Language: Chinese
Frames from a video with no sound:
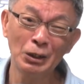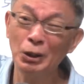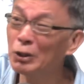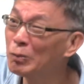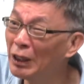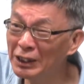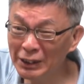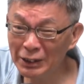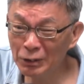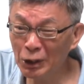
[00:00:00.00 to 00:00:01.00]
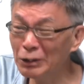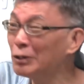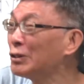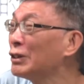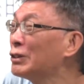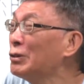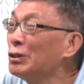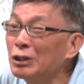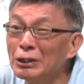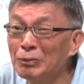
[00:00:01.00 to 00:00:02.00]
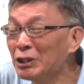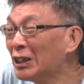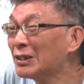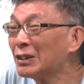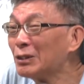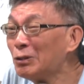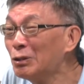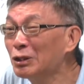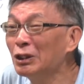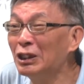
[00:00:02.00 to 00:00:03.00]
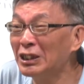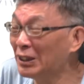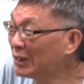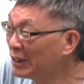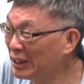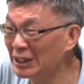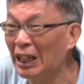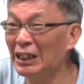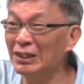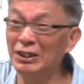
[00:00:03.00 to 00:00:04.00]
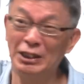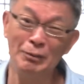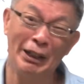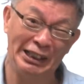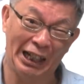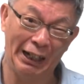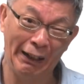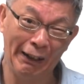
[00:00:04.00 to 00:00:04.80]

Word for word: cosmetic 这个话就是宇宙，不但是宇宙，而且也是极大还是极美的。